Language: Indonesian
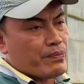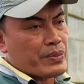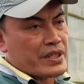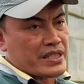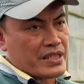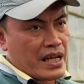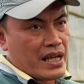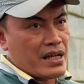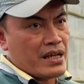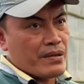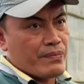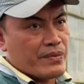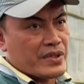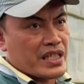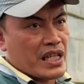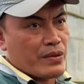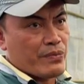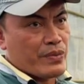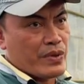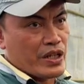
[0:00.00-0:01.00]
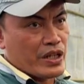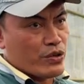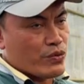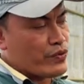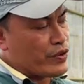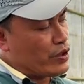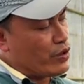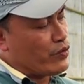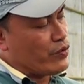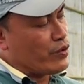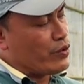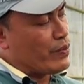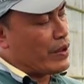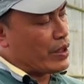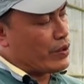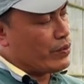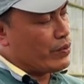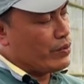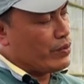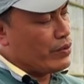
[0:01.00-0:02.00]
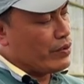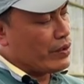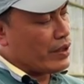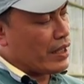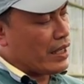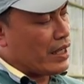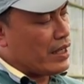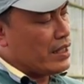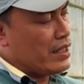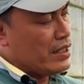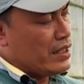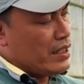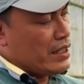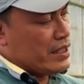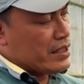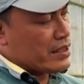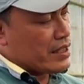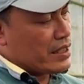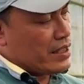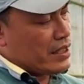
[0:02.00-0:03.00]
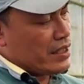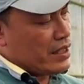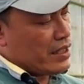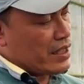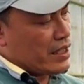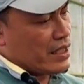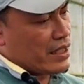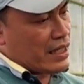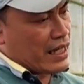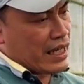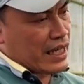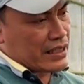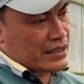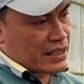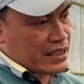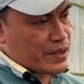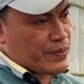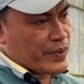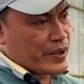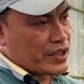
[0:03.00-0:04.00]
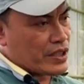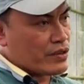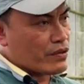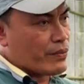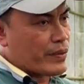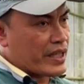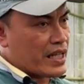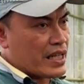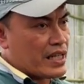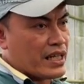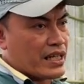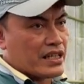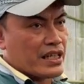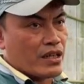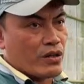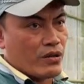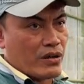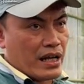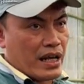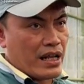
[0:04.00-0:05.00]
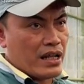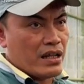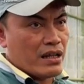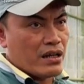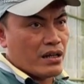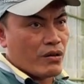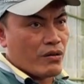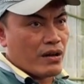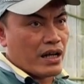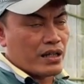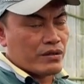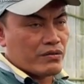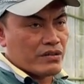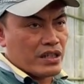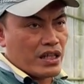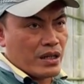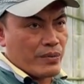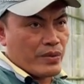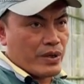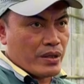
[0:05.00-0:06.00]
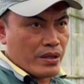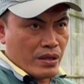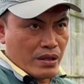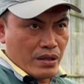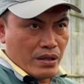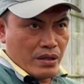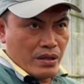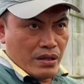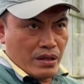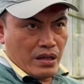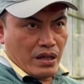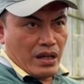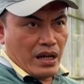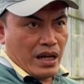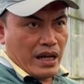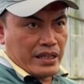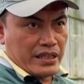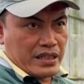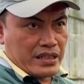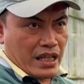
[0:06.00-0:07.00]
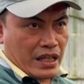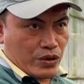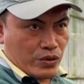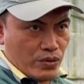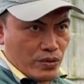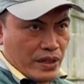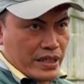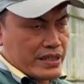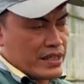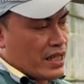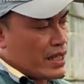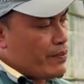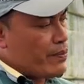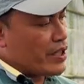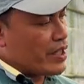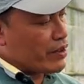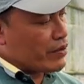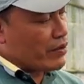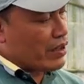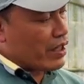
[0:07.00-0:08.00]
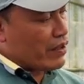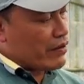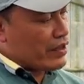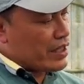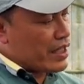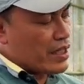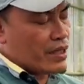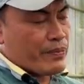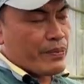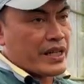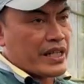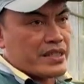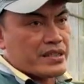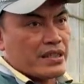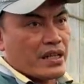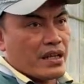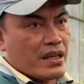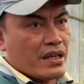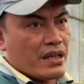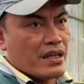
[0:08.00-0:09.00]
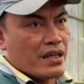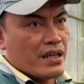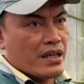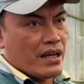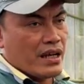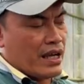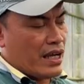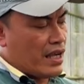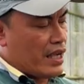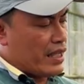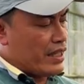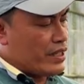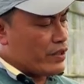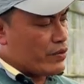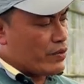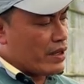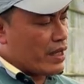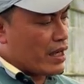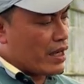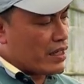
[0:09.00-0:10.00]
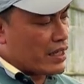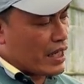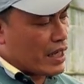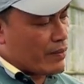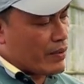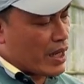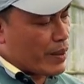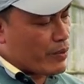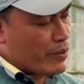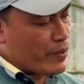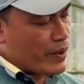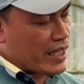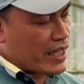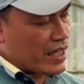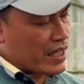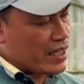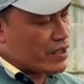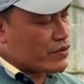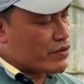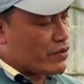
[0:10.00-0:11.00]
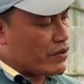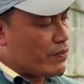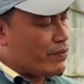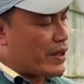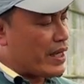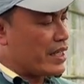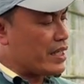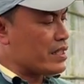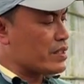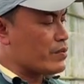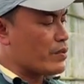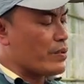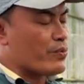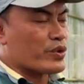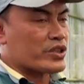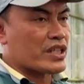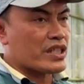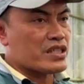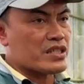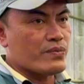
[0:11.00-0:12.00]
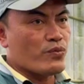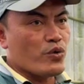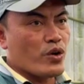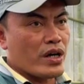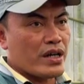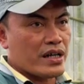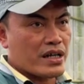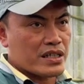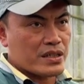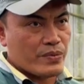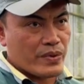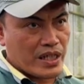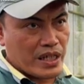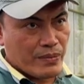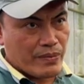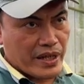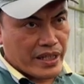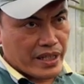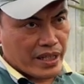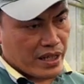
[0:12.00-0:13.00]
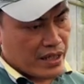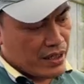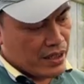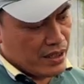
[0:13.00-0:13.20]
pecah menjadi individu-individu baru, ya. Jadi karakter seperti itu. Beda dengan yang lokal, lokal itu dia lebih hanya satu aja begitu kalau dia nge-branching. Nah, ini juga dalam hal pemeliharaan cukup baik, karena potensi buah akan semakin banyak.